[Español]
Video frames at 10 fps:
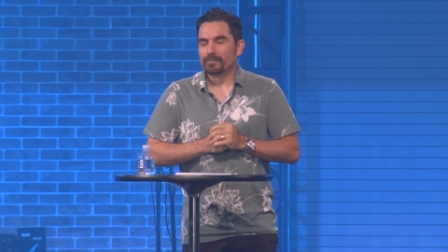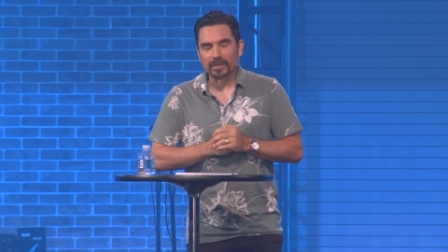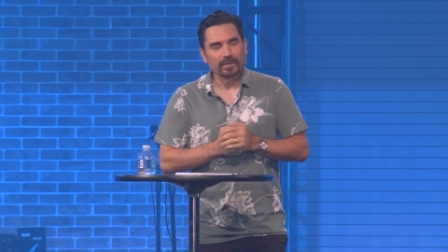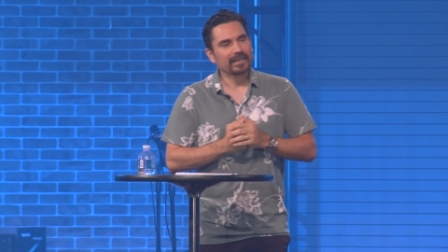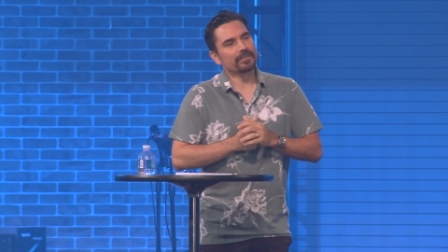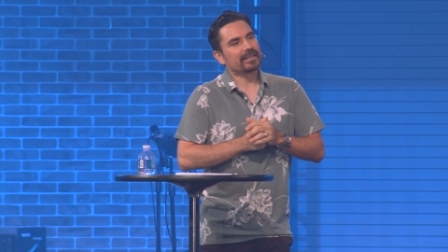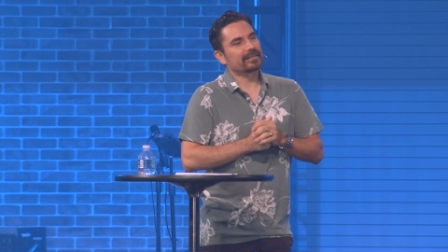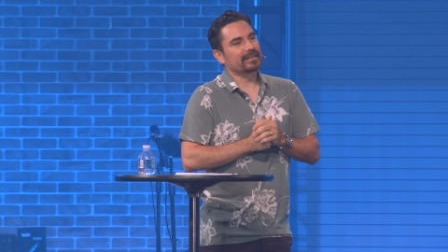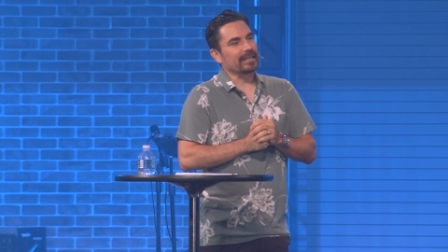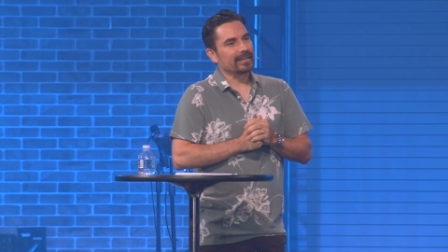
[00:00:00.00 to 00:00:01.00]
Pero déjame
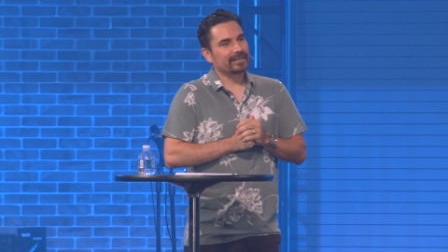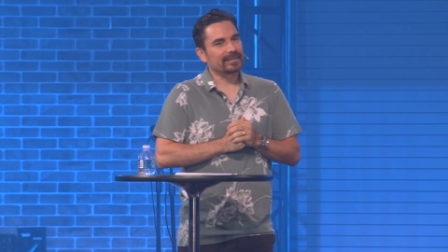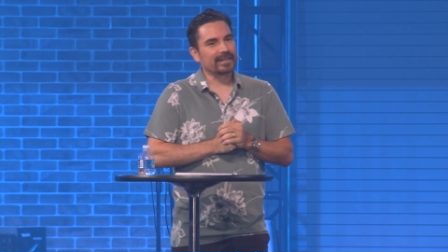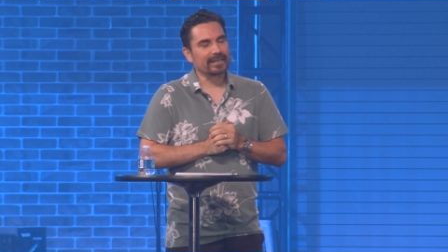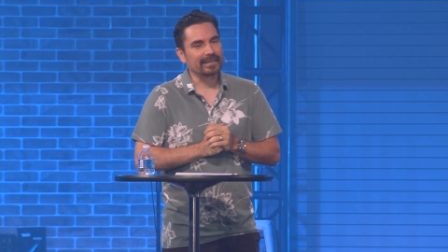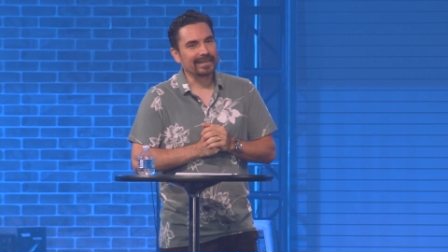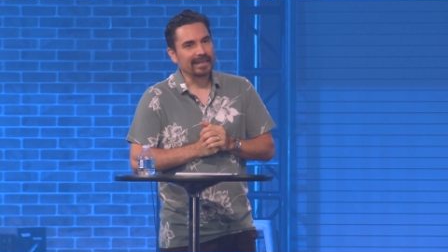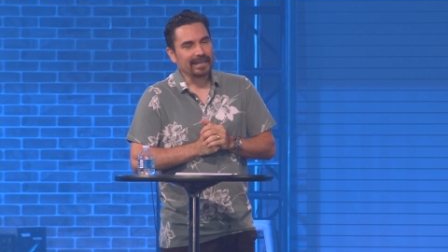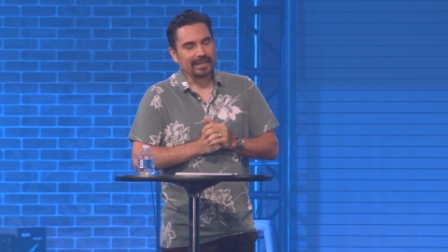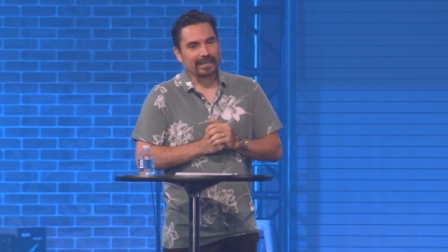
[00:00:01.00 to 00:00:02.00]
decirles que
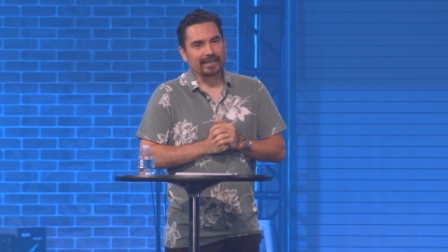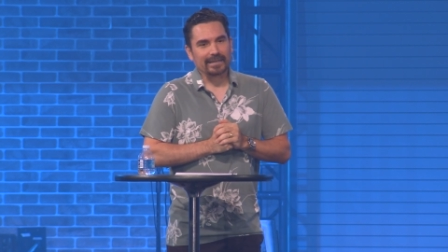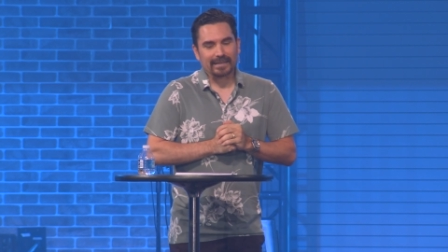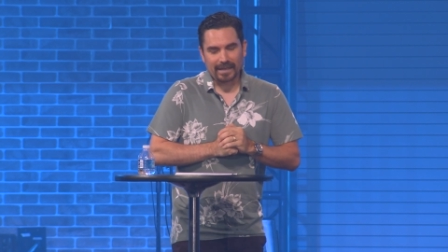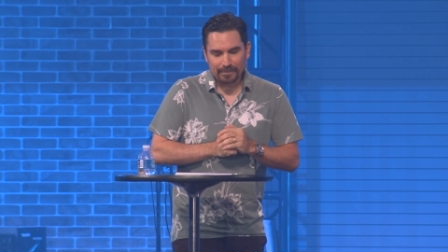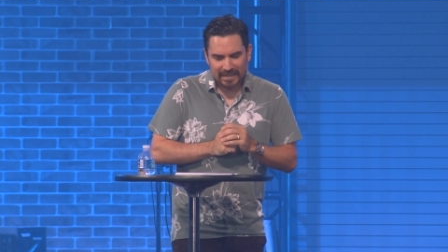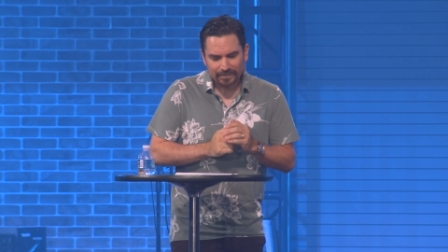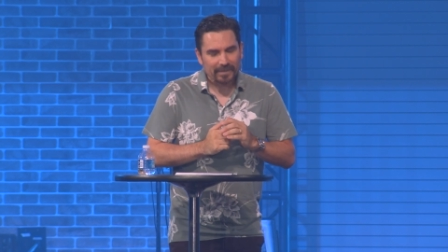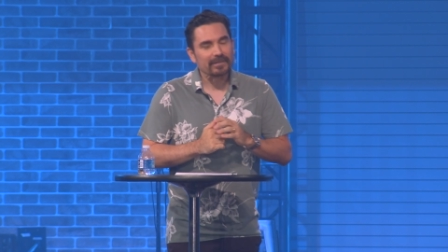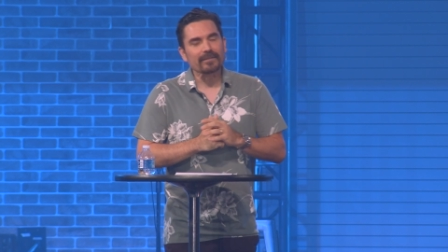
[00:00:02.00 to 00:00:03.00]
eh, la
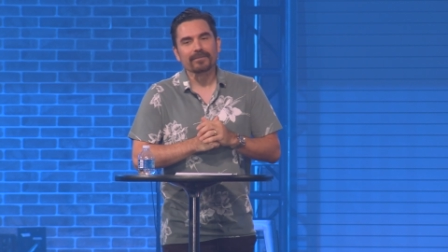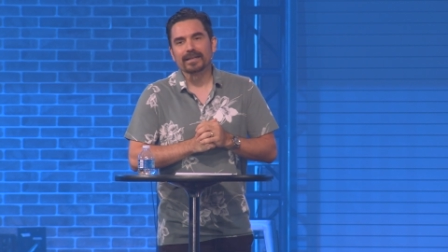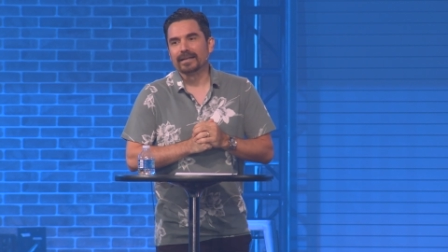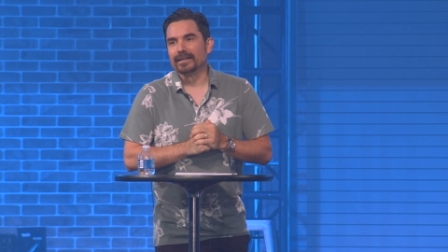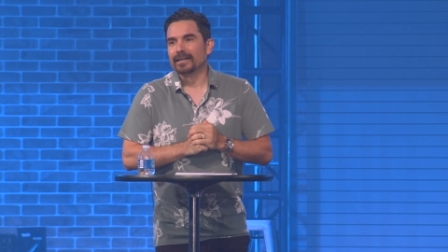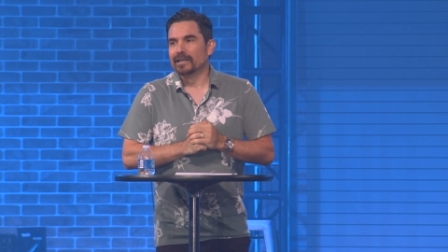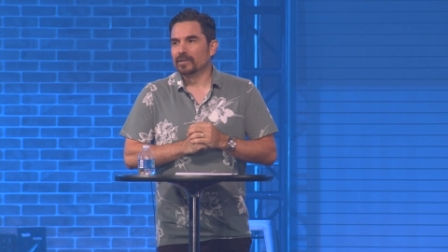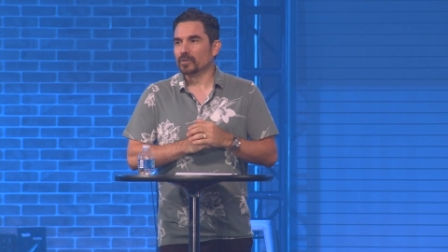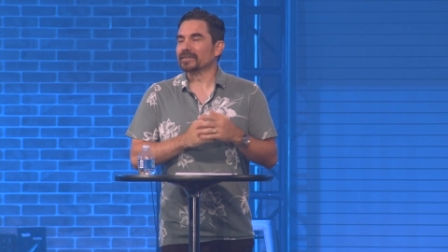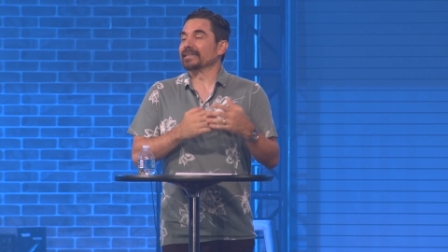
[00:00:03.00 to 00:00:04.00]
misma Biblia
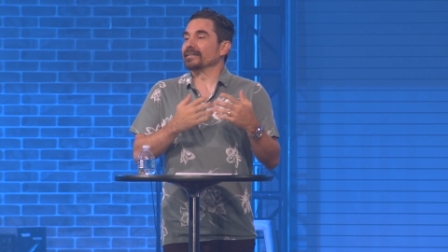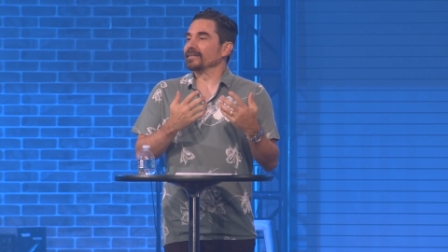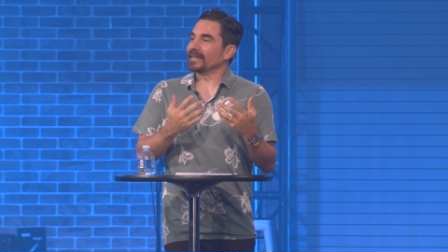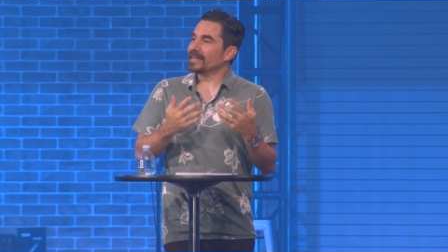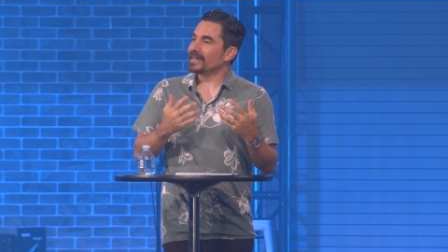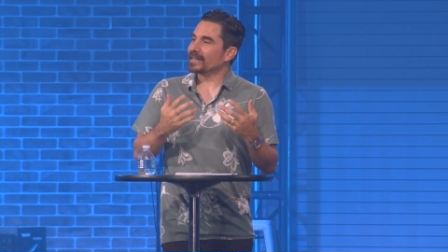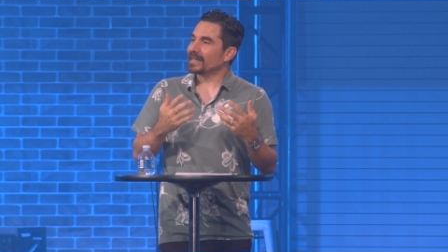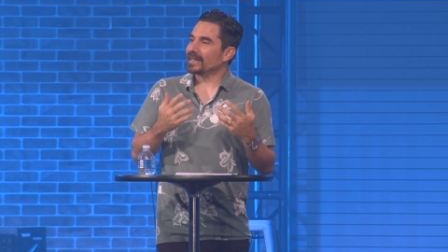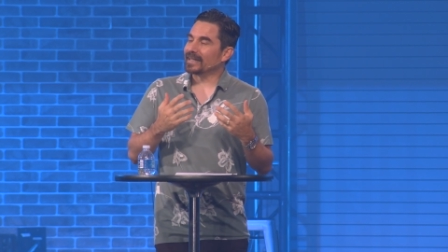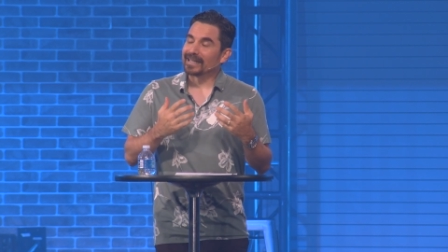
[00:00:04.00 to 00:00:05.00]
nos enseña
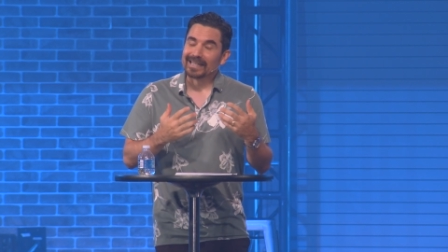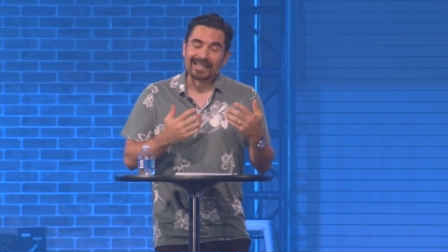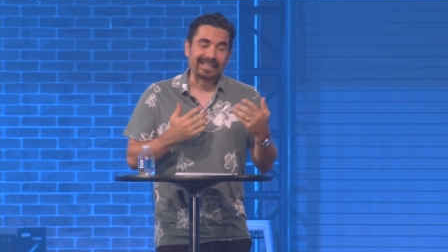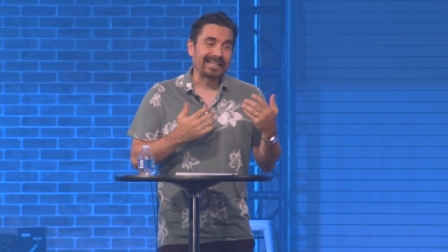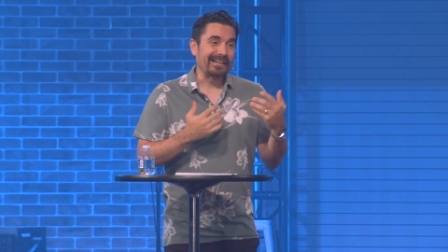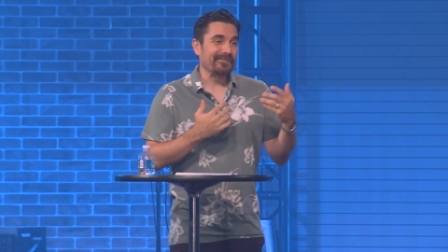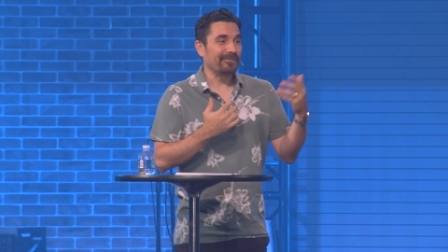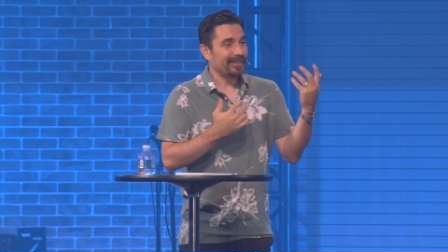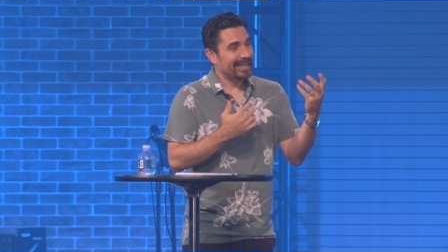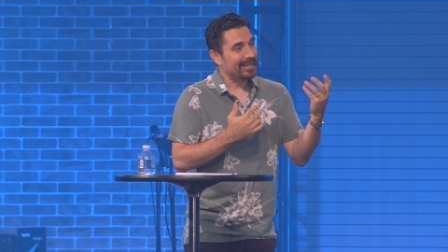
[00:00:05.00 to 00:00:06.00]
que la
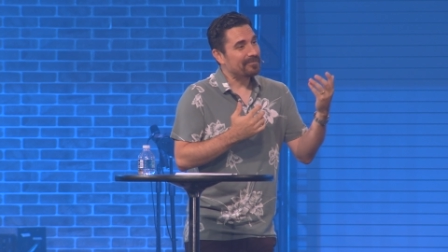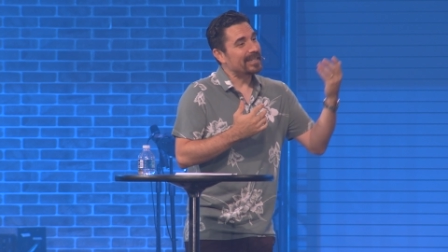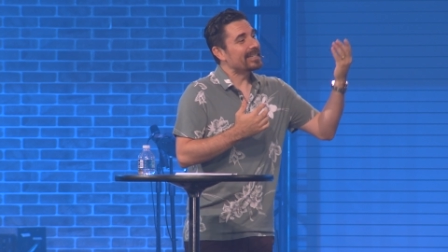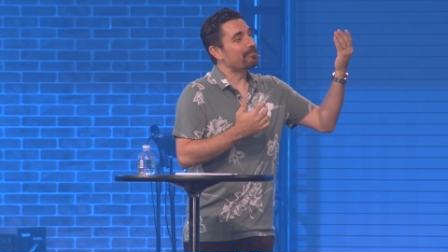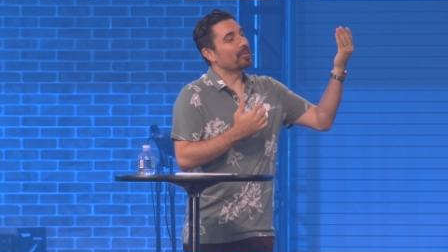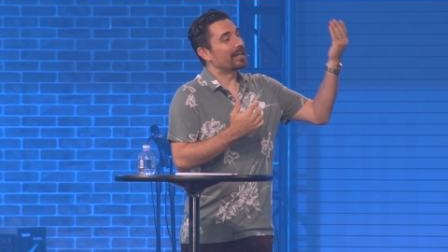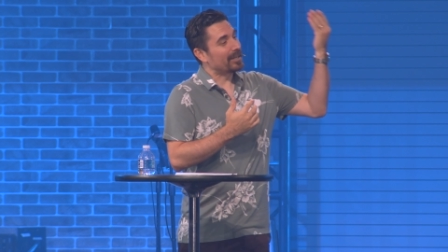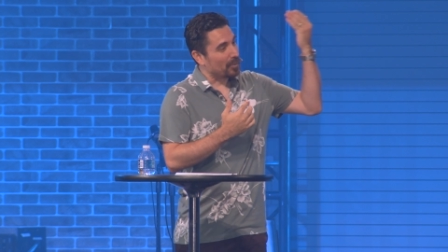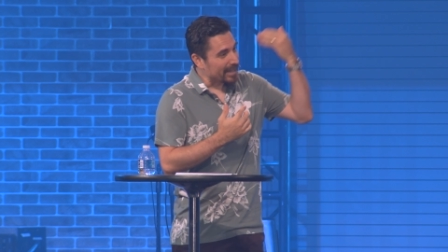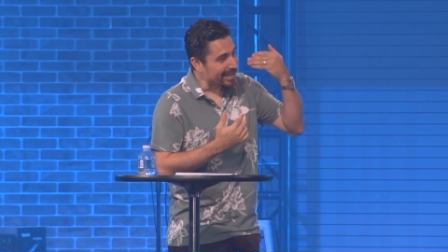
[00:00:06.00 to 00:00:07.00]
fe viene por
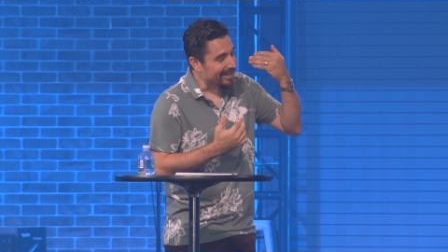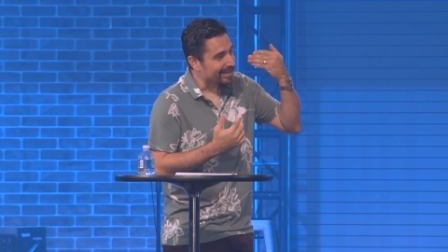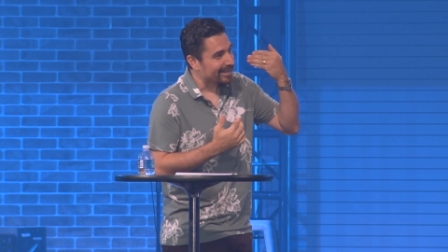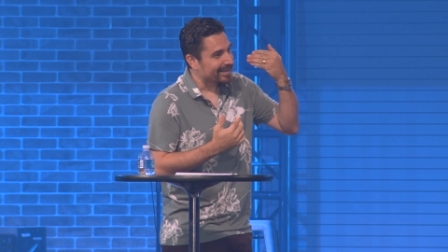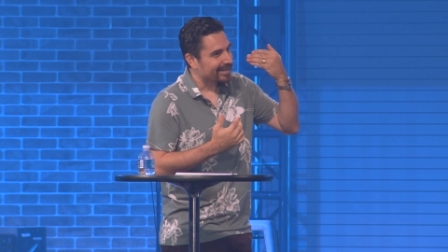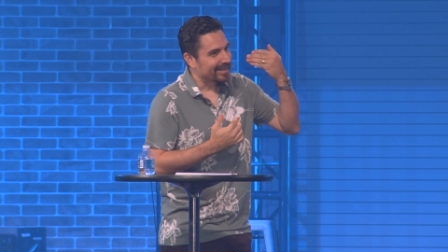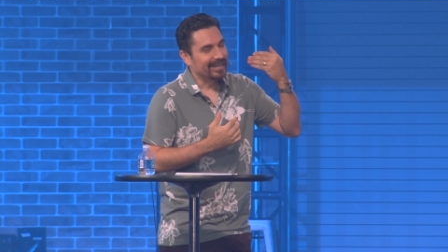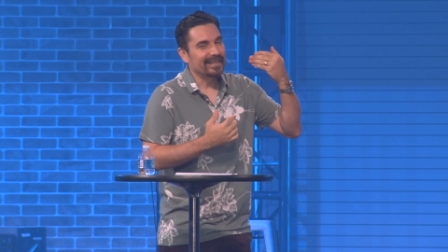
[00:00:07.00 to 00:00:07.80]
el oír